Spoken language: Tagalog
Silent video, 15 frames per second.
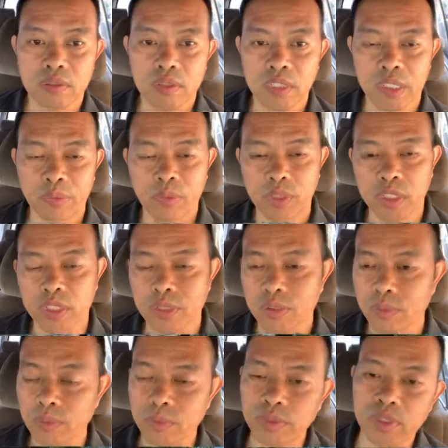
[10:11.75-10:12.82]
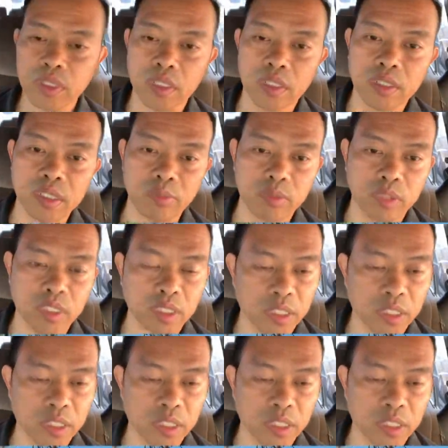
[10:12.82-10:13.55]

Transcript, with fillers: Hindi po tayo nangulo niya. Hindi po tayo